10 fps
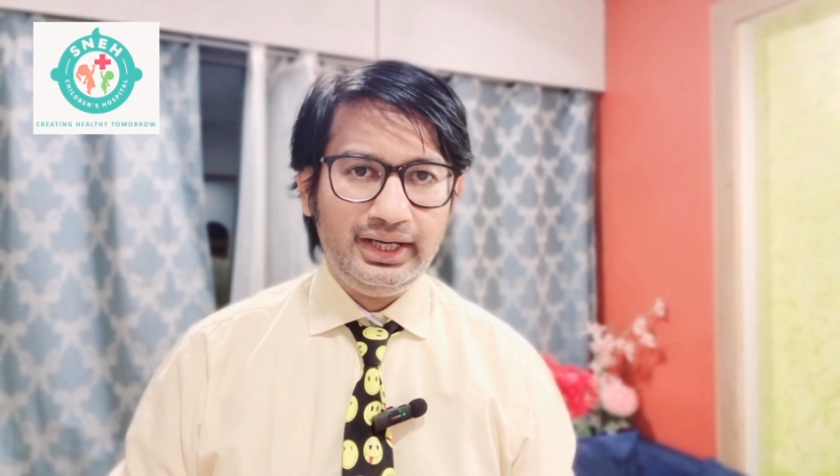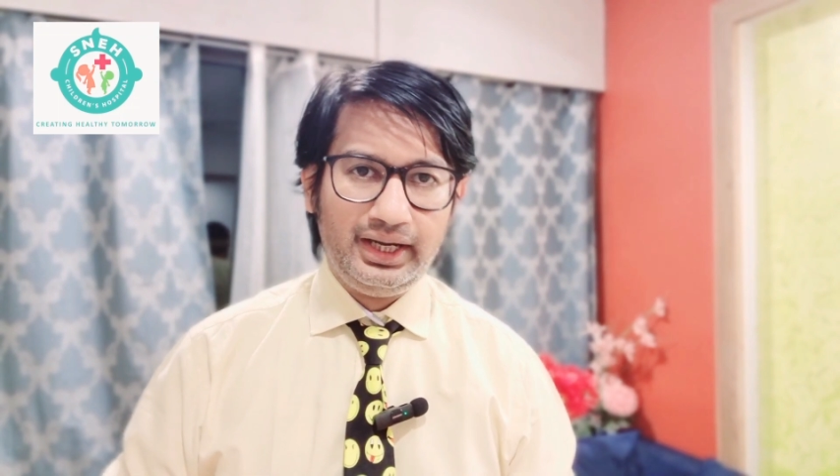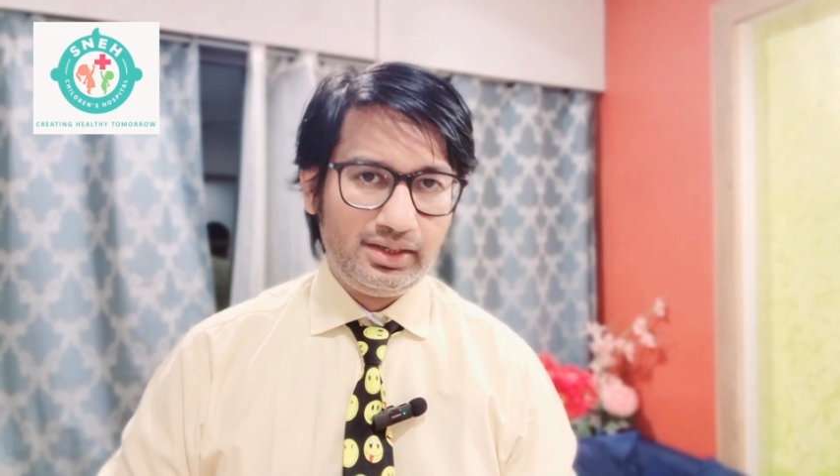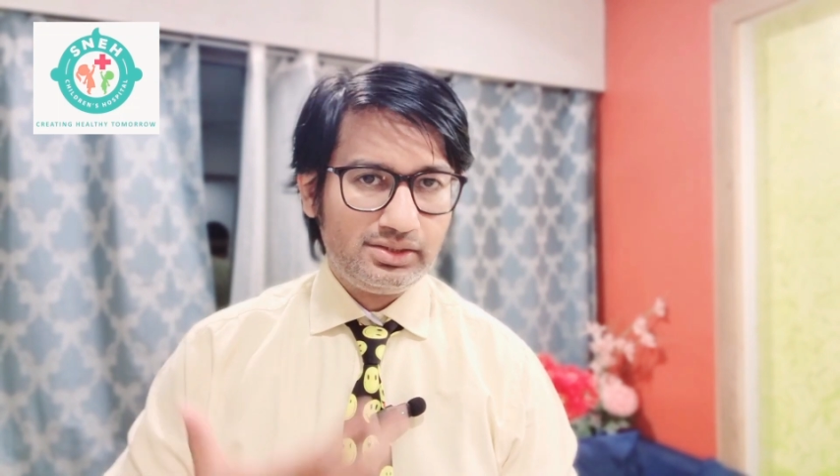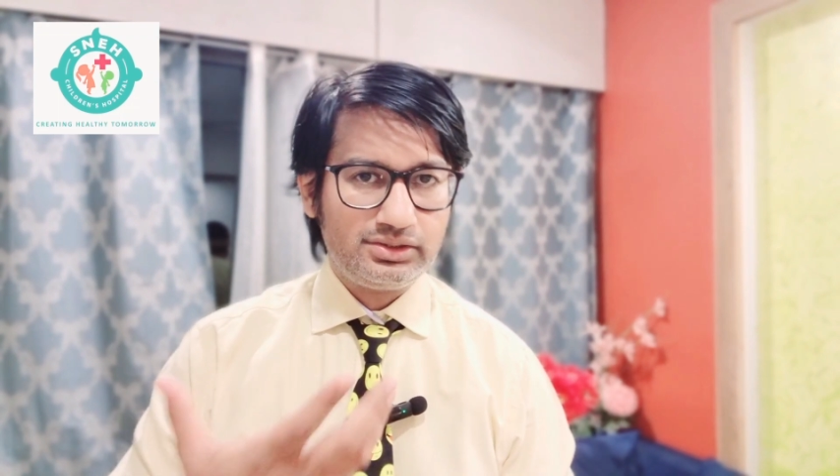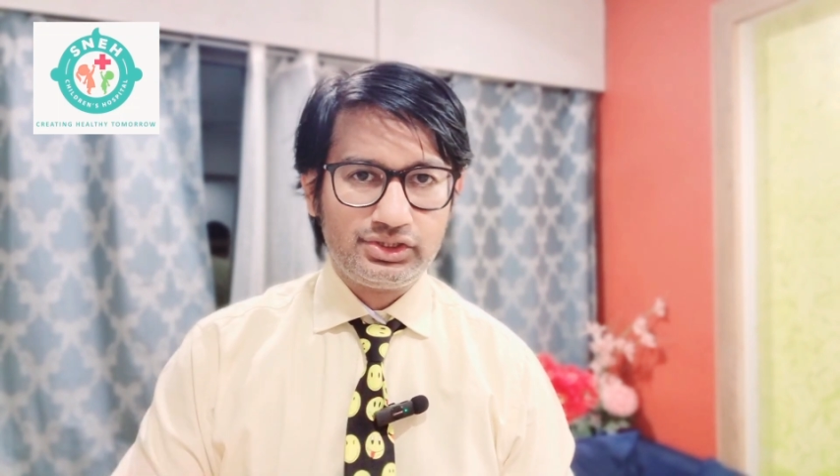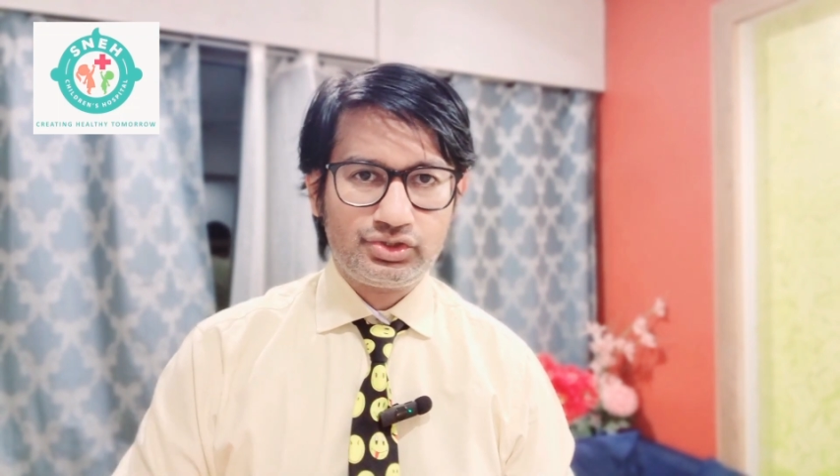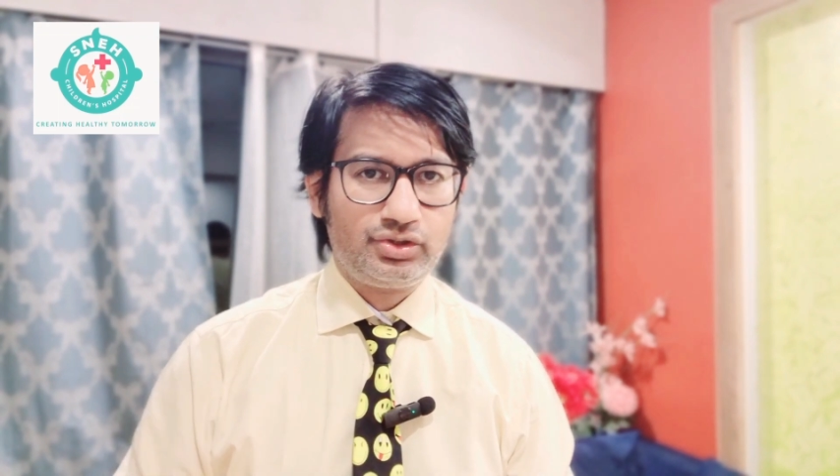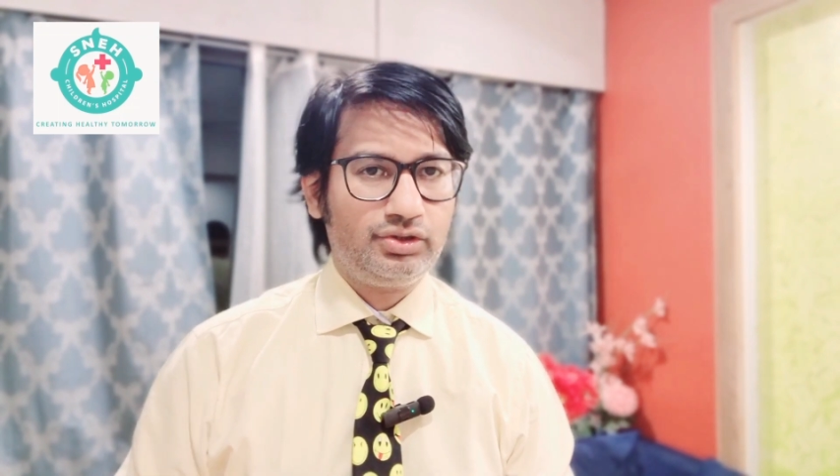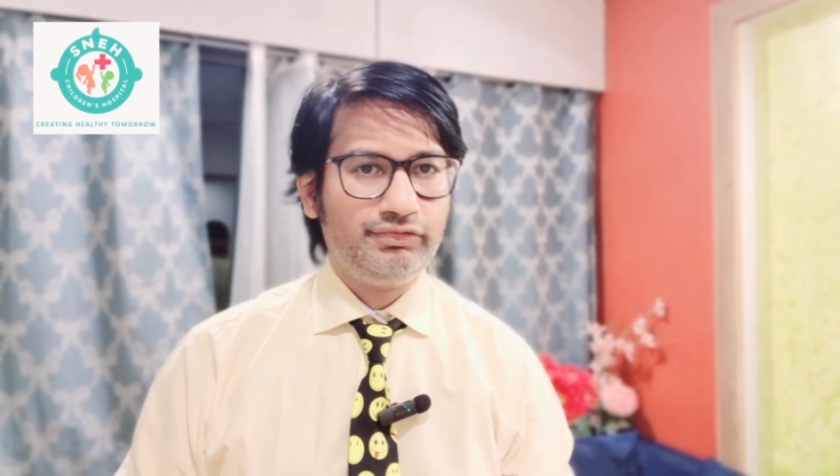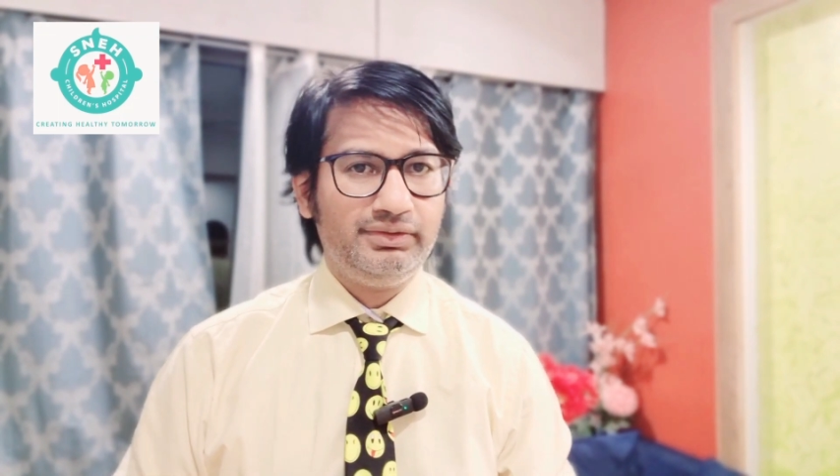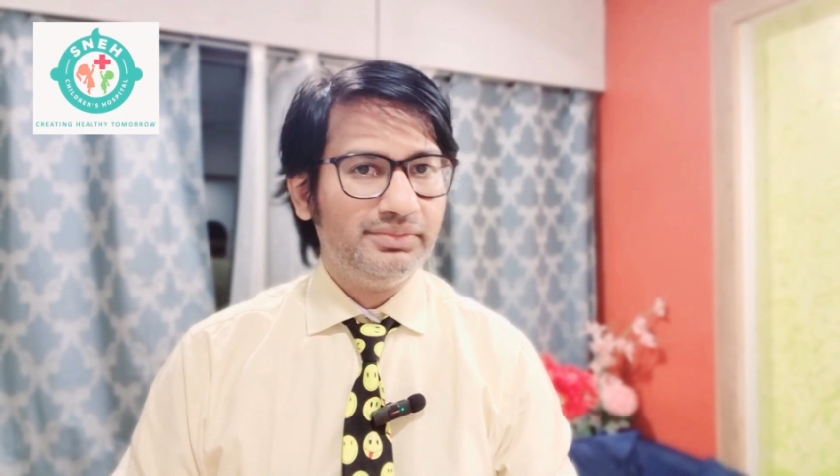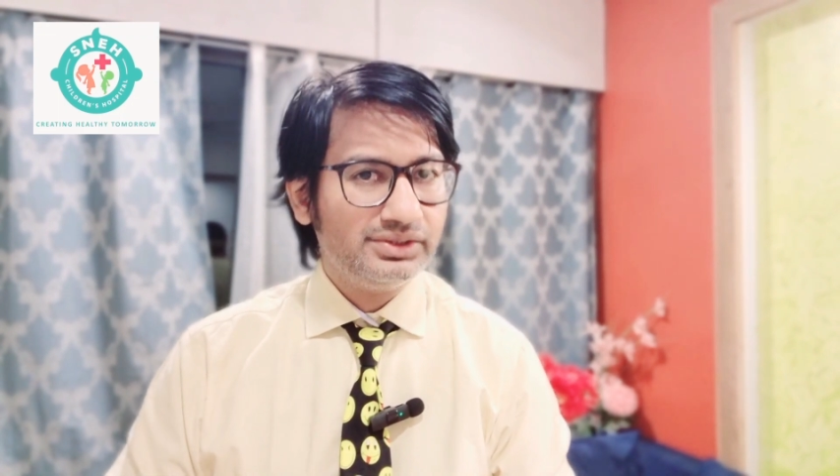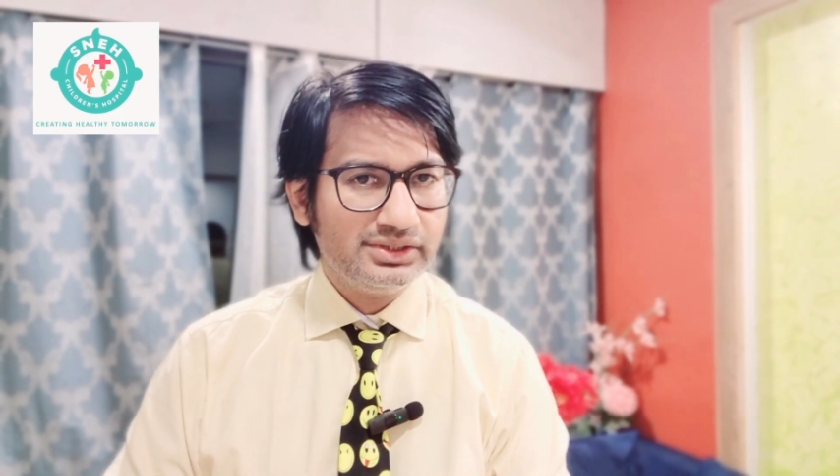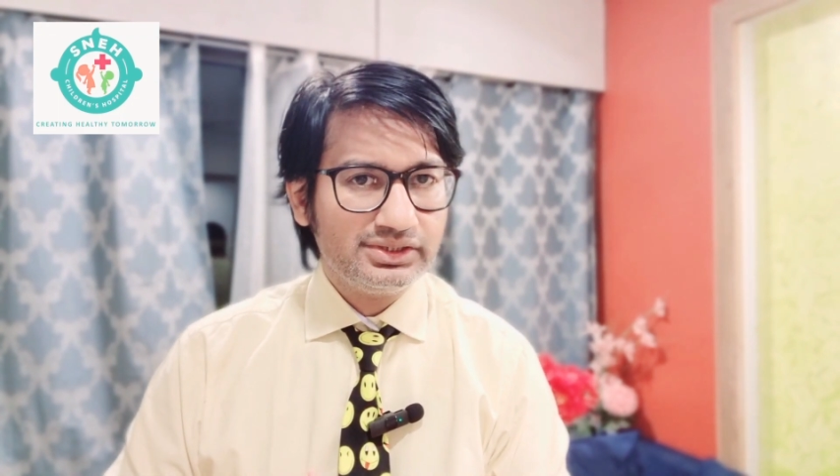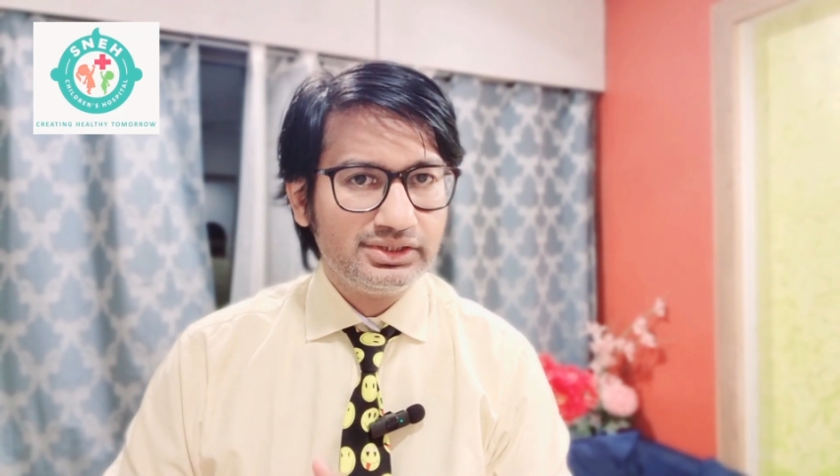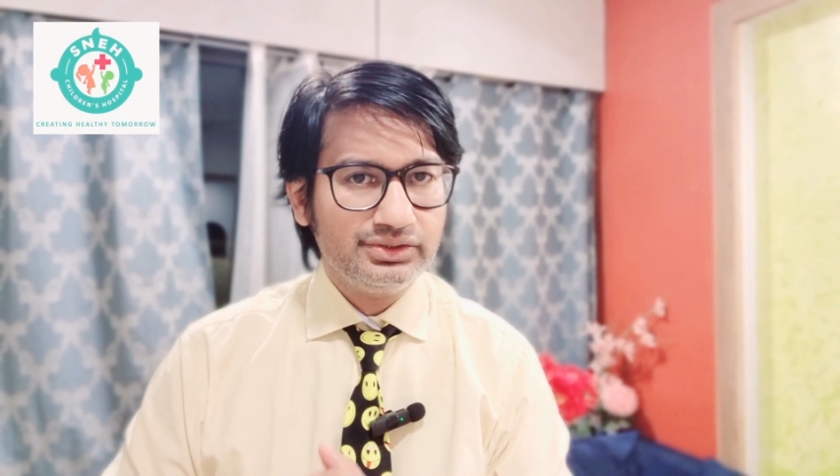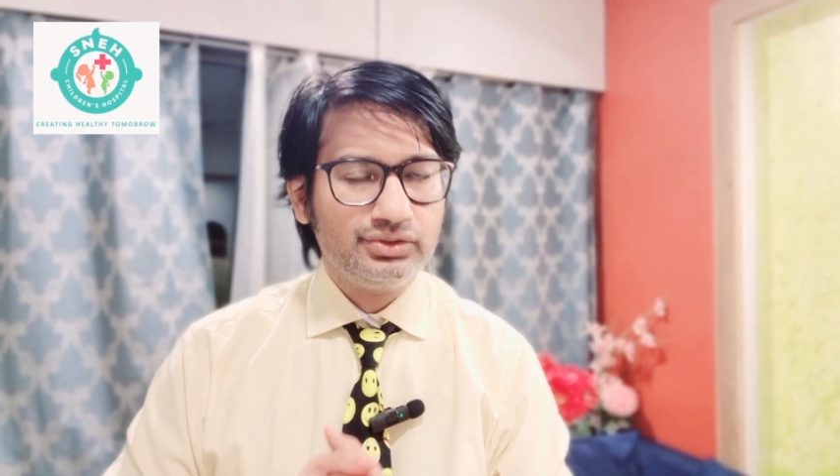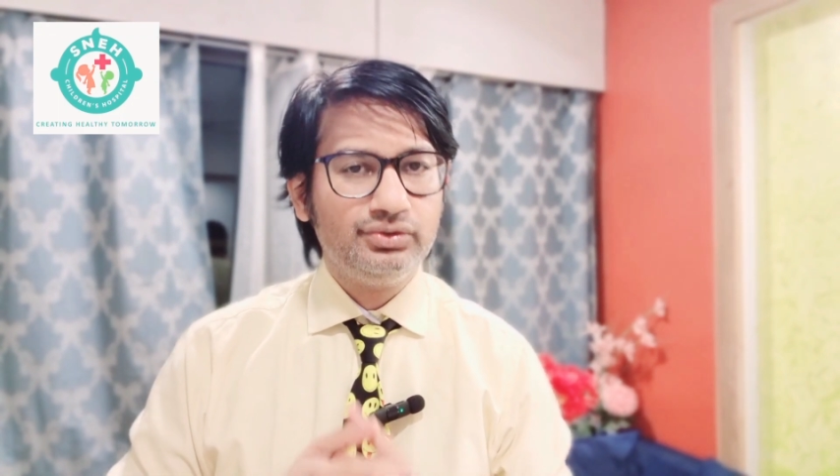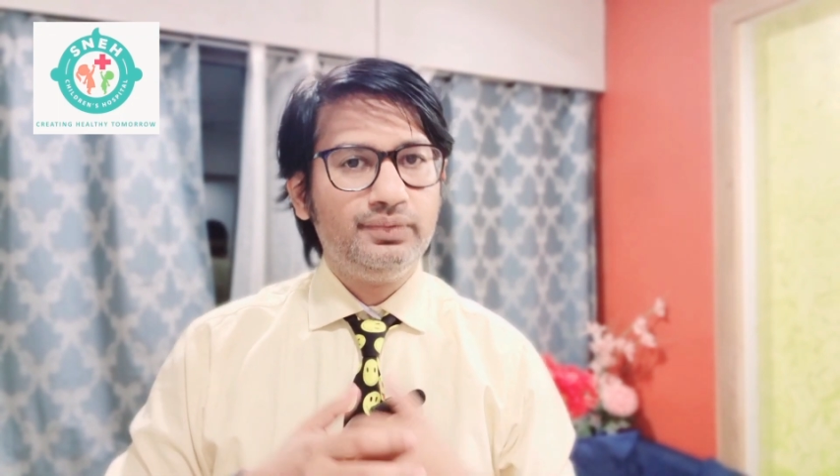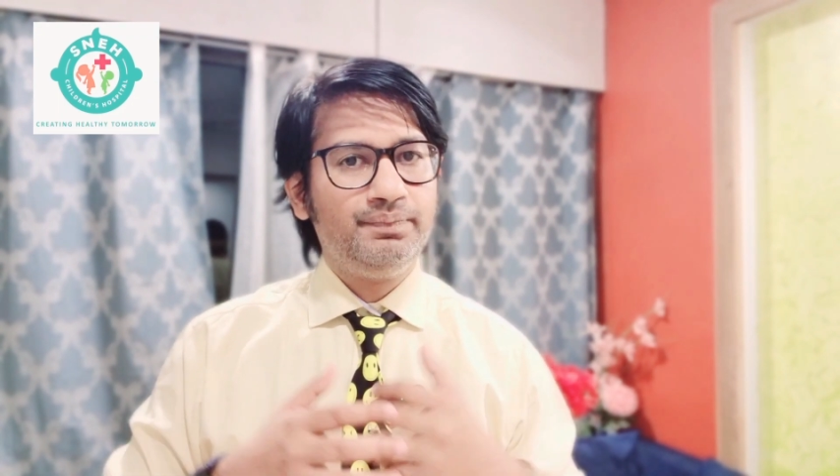हैंडल सच सॉर्ट ऑफ इमरजेंसीज तो